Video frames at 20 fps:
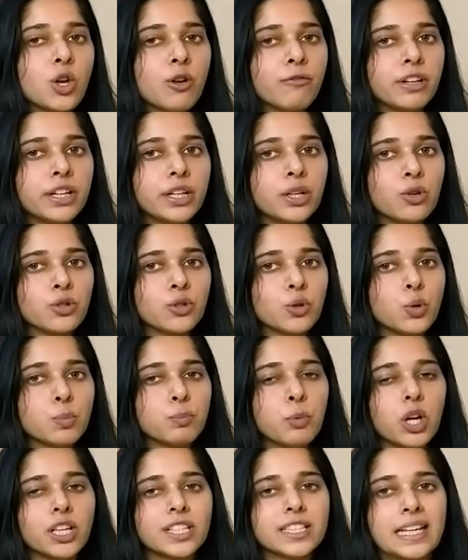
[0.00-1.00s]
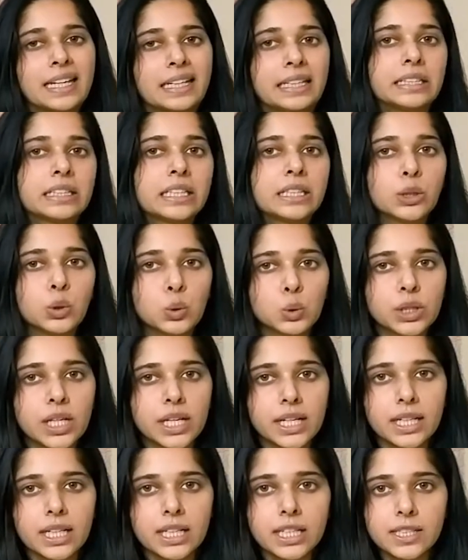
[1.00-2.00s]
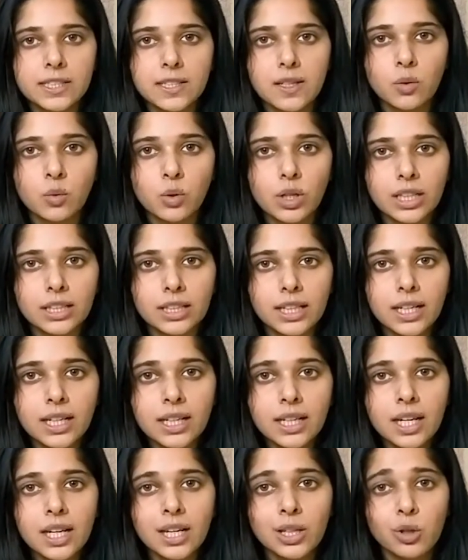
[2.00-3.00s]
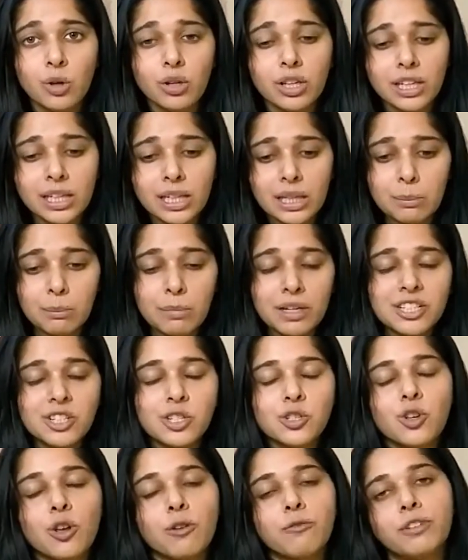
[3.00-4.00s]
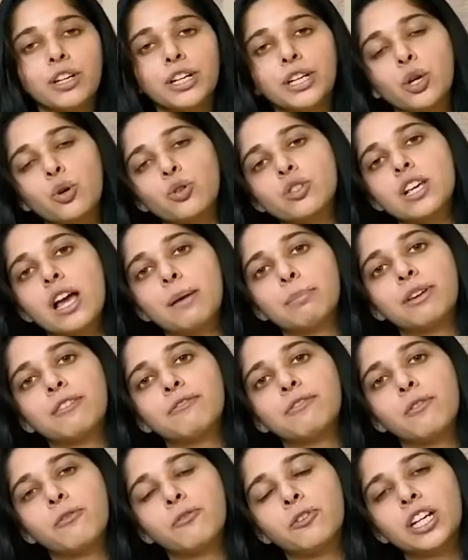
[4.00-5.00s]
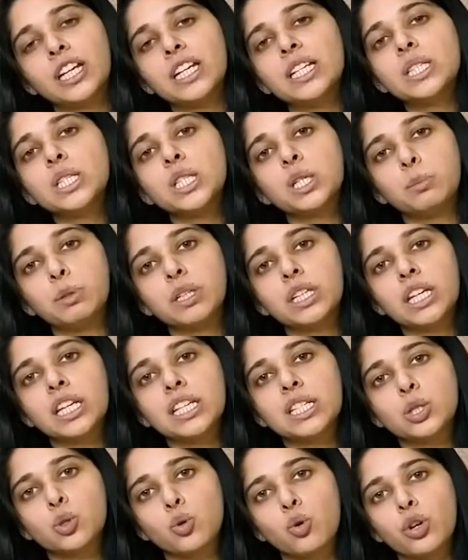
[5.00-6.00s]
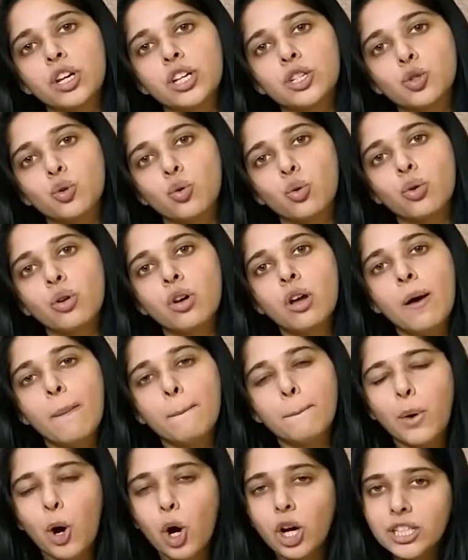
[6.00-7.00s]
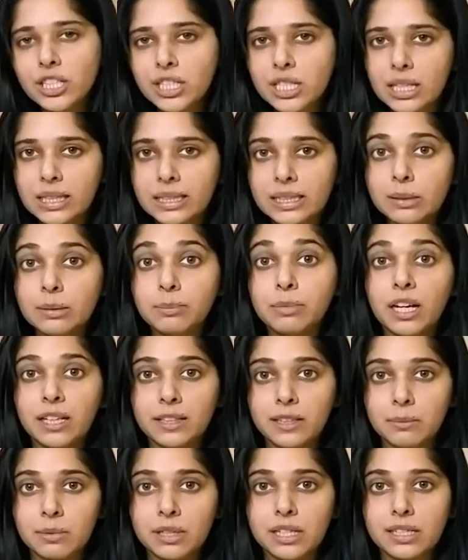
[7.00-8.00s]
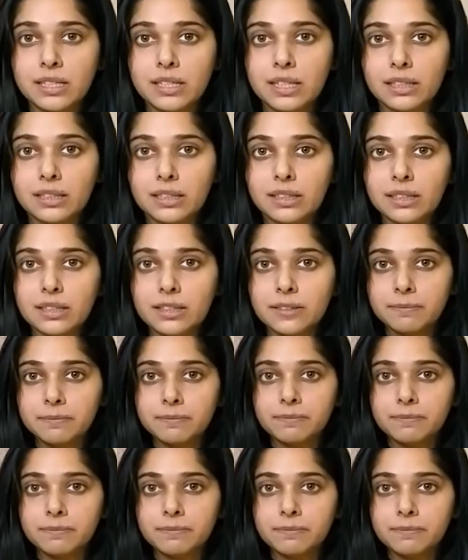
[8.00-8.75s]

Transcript: और वीडियोस को बहुत सही से यूज़ करने की ज़रूरत है क्योंकि इमेजेस और वीडियोस आपके 15 जी के स्टोरेज को बहुत जल्दी ख़त्म कर सकती हैं